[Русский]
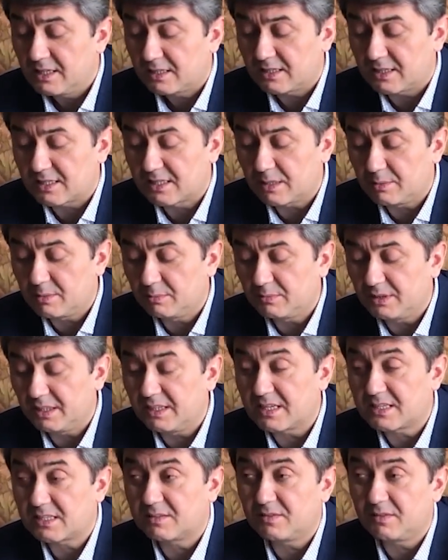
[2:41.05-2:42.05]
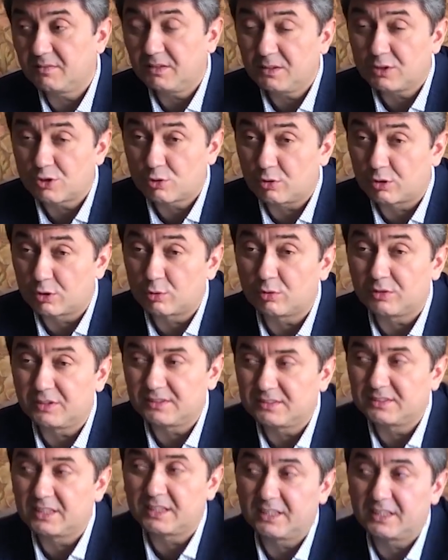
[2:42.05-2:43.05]
На самом деле, если вы видите, что кто-то
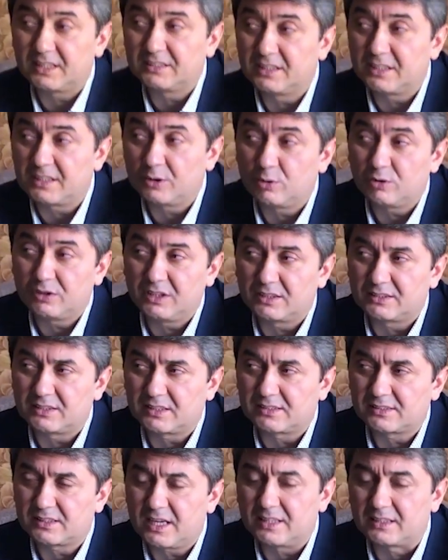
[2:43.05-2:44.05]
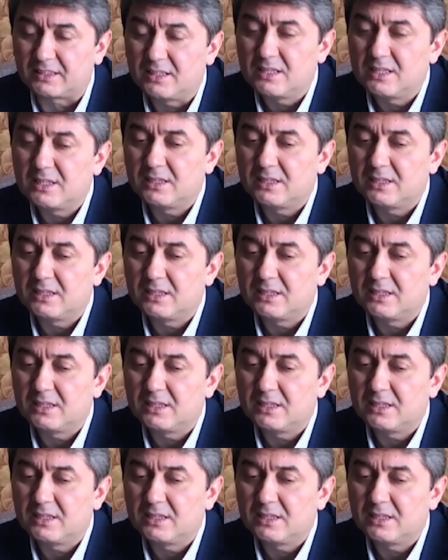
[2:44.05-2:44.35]
из них игнорирует и отрицает,